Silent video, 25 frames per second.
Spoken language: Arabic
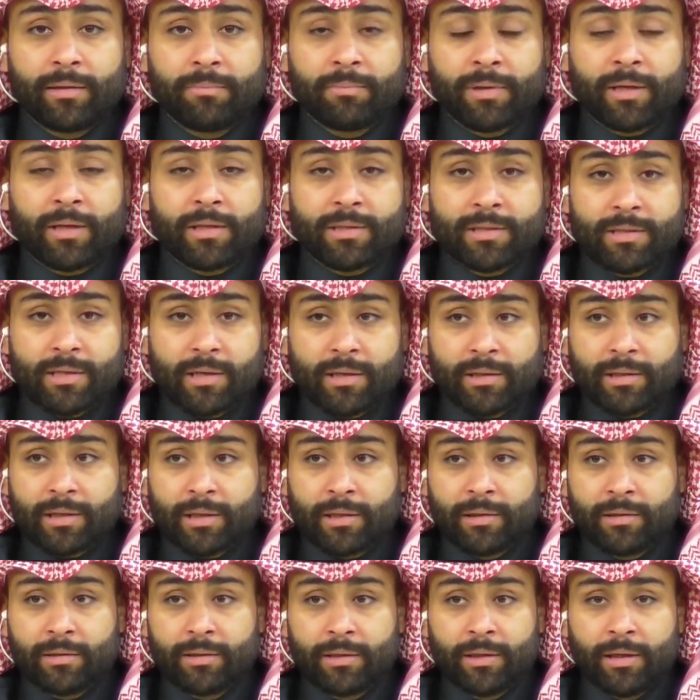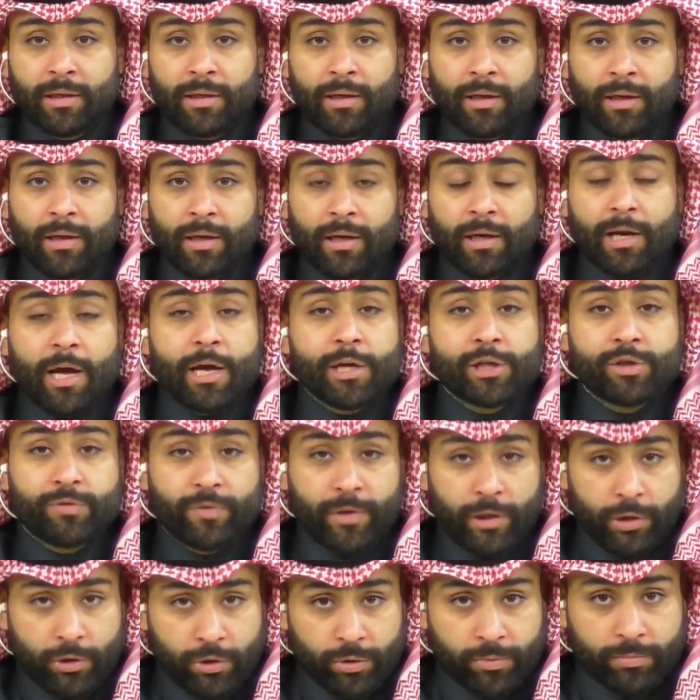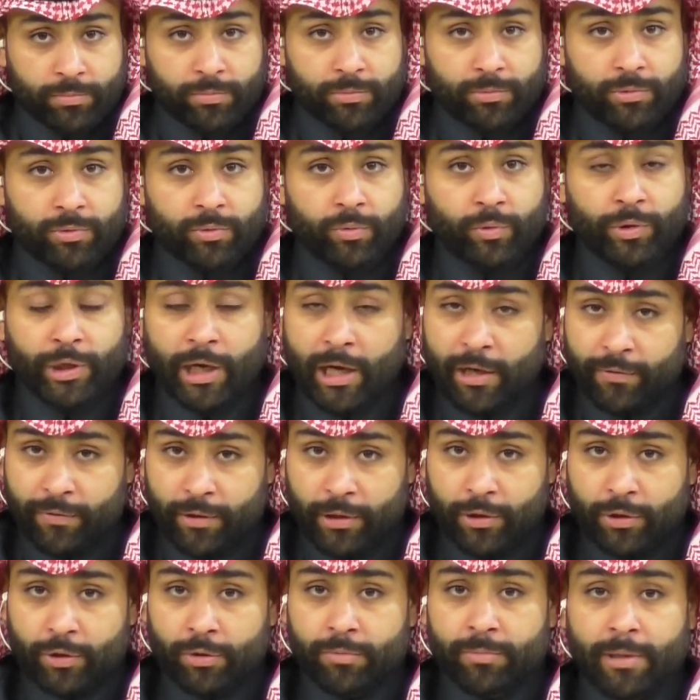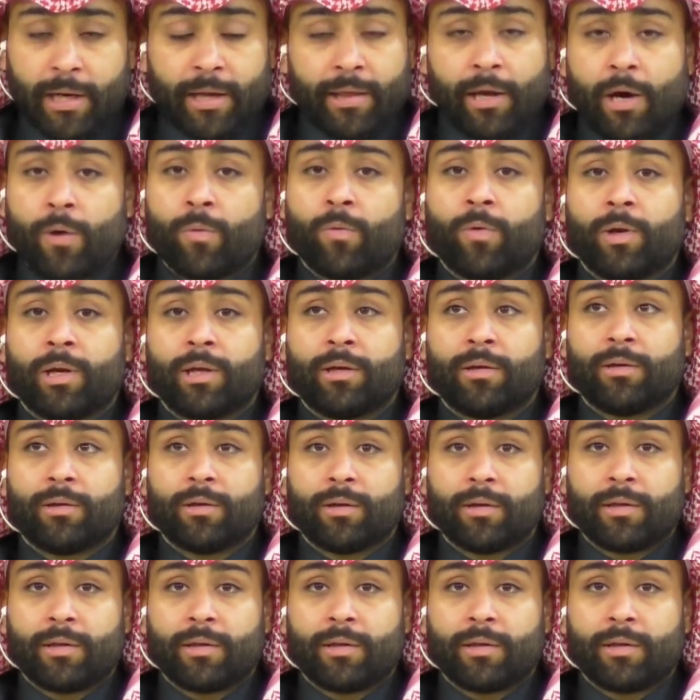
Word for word: مرضى السرطان الله يشفيكم ويعافيكم هذا أولا